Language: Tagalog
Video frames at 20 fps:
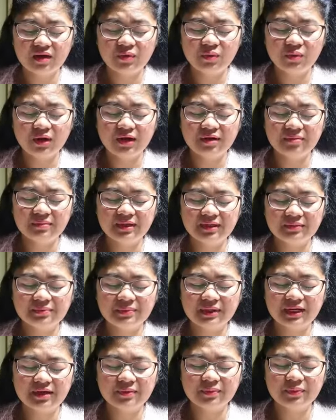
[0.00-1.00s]
One month
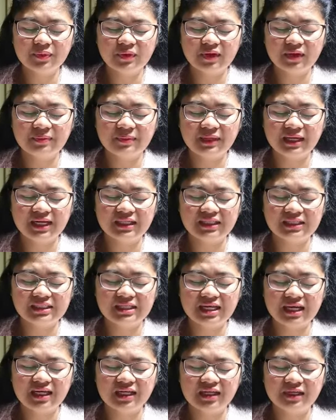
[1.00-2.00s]
pa lang po kami, Ate
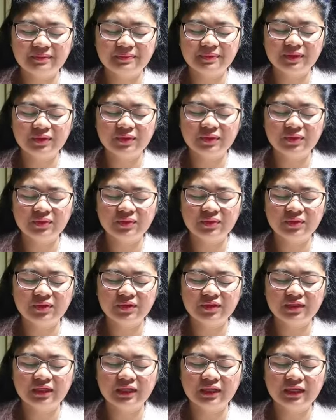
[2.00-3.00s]
Sally, pero
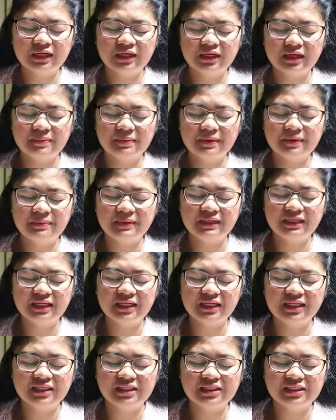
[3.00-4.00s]
nag,
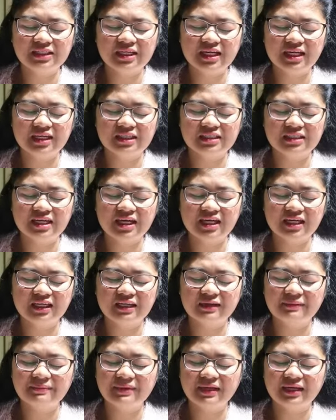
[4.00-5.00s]
nakapagpadala na siya sa
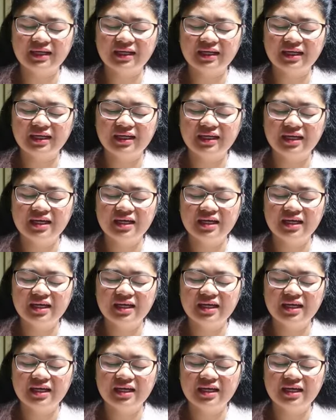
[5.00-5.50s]
akin ng pera.